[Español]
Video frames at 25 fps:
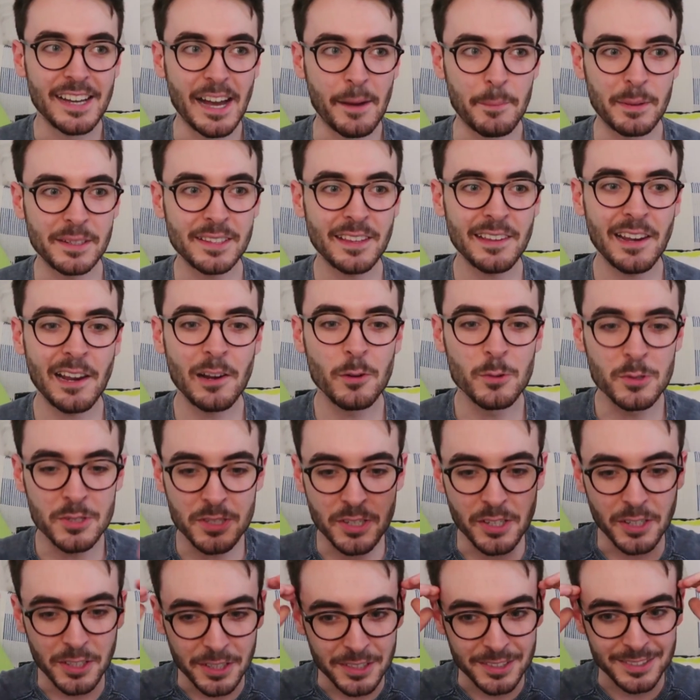Aparte de la
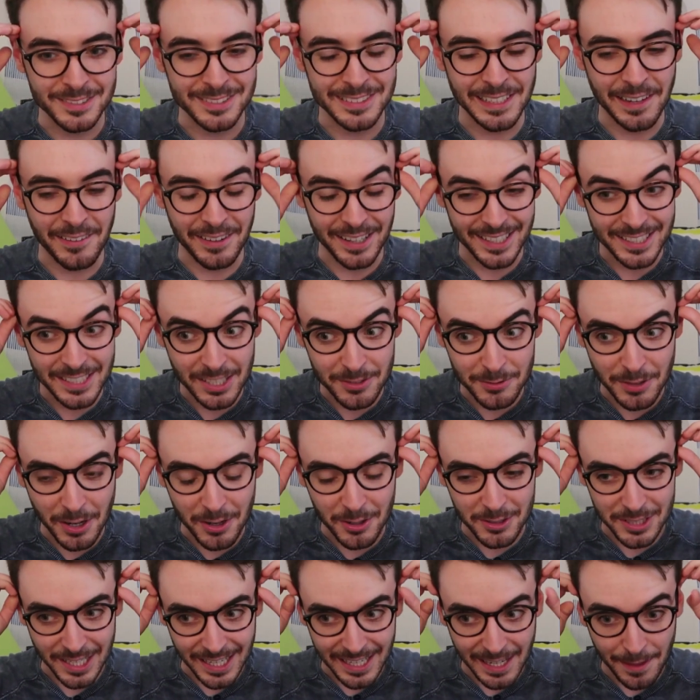ilusión, la verdad es que es
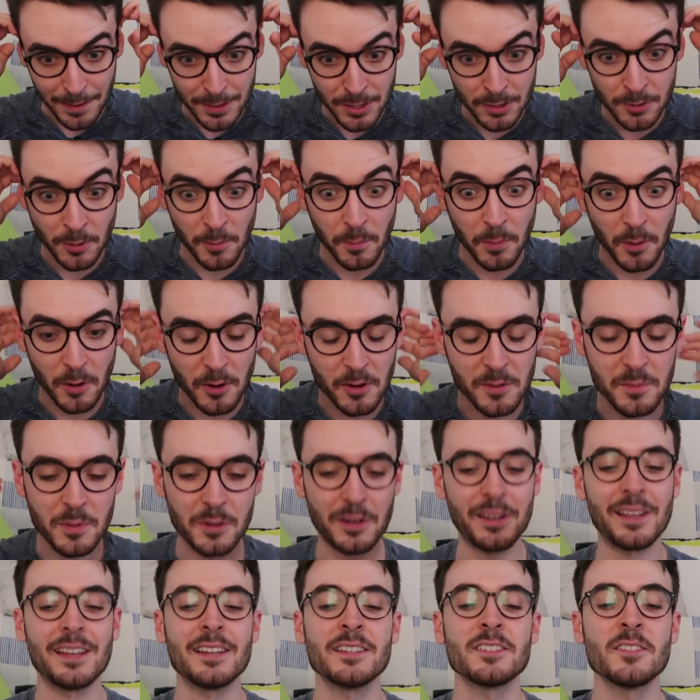una cosa que necesito un poco
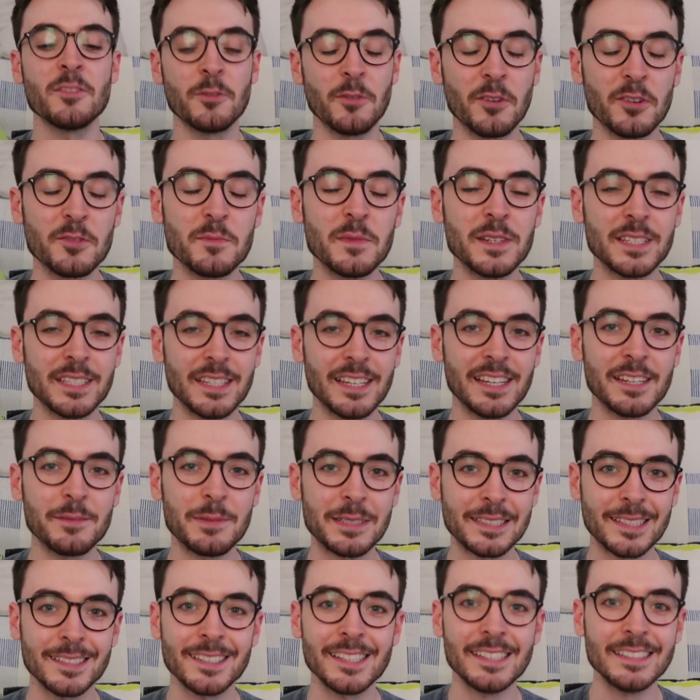porque han sido unos meses
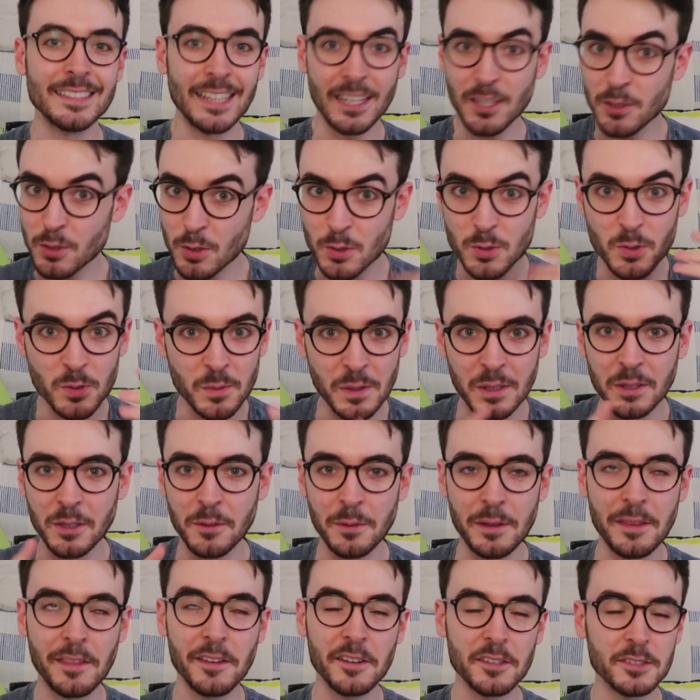bastante intensos
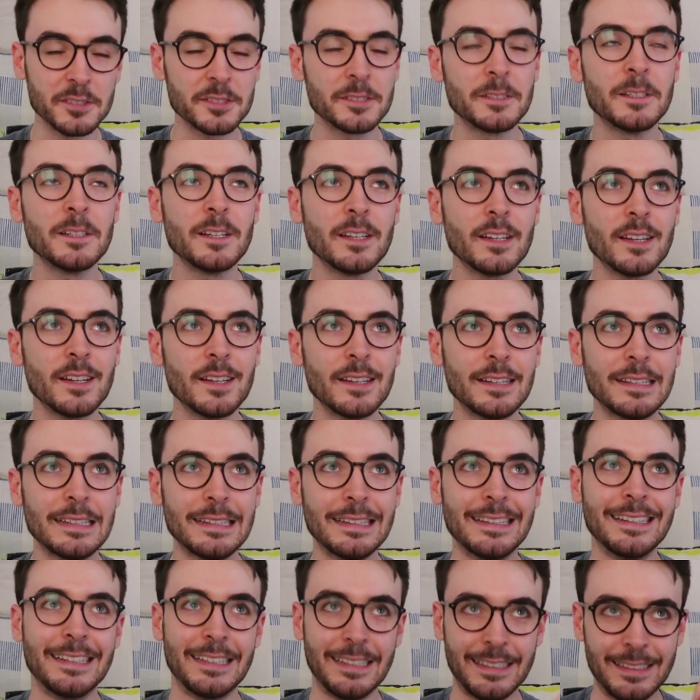subiendo vídeos.
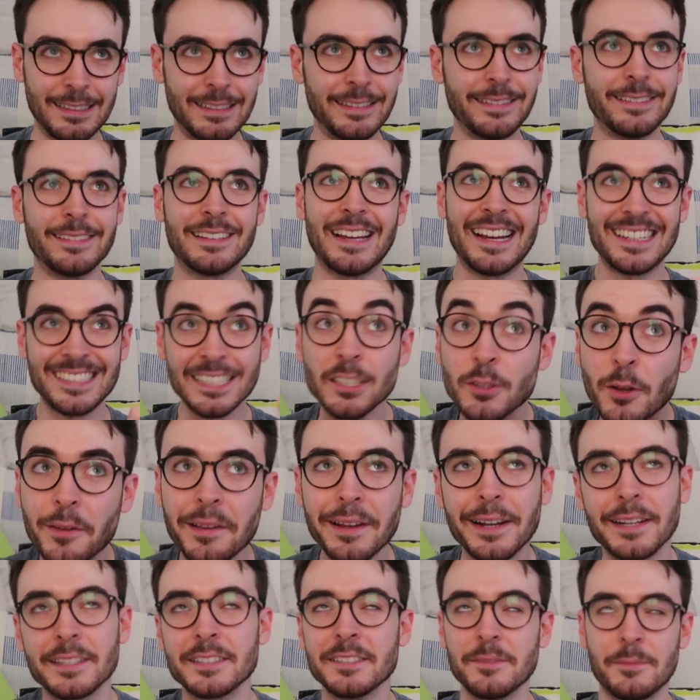Eh, casi
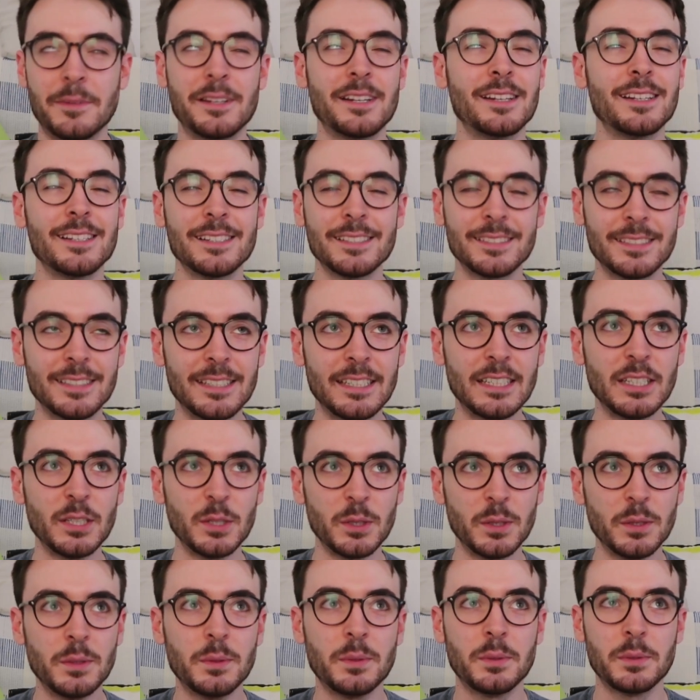todas las semanas y
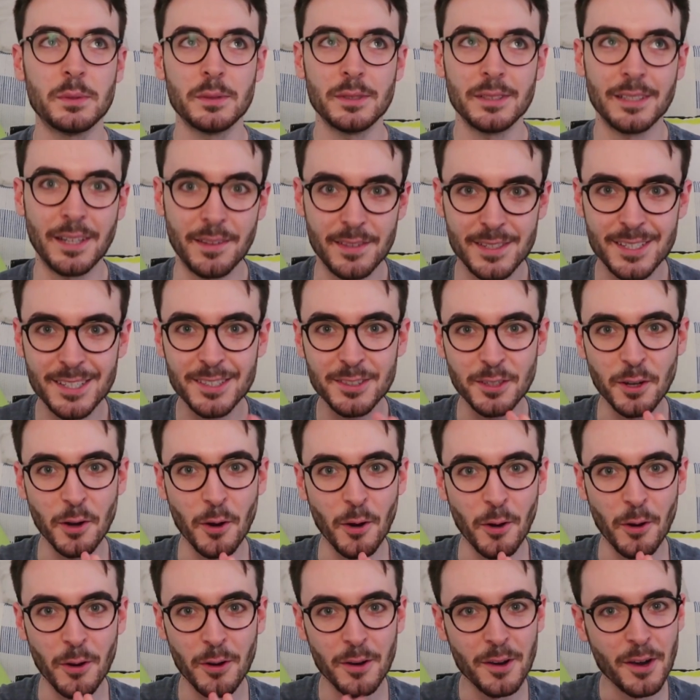
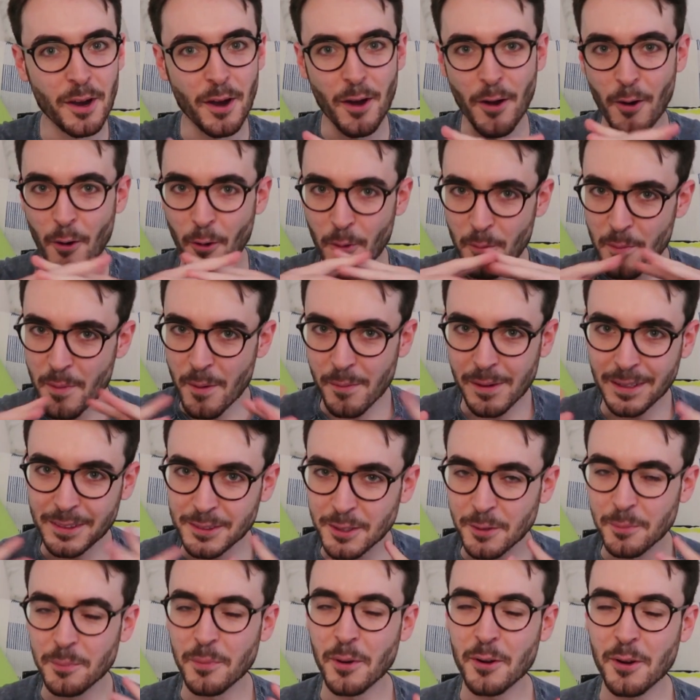necesito un
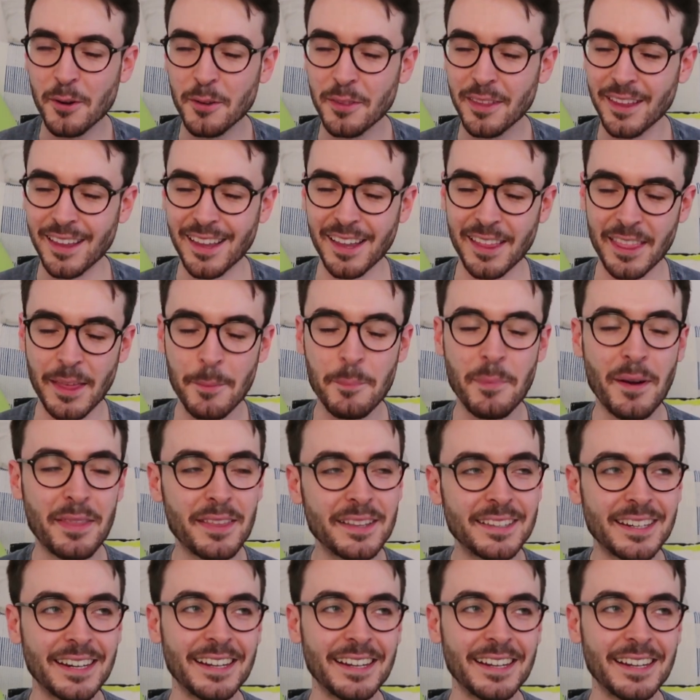momento un poco de, paz y